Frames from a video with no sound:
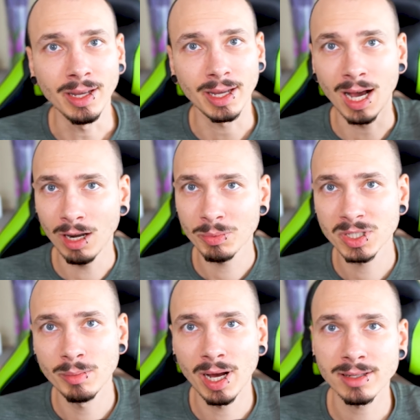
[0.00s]
Egal ob
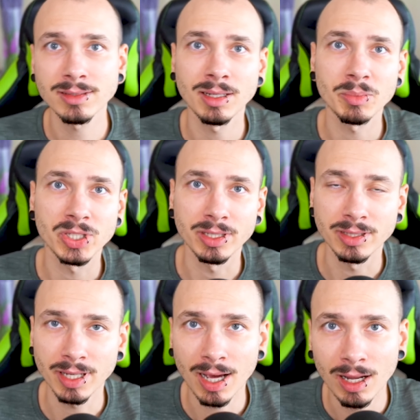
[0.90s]
es die Maßnahmen
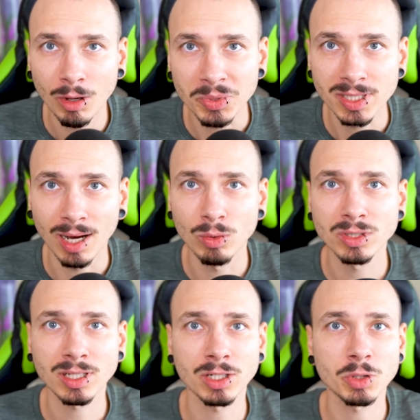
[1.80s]
sind, egal ob es die
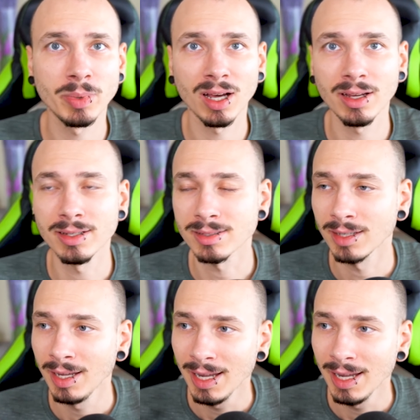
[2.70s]
Ausgangssperre ist,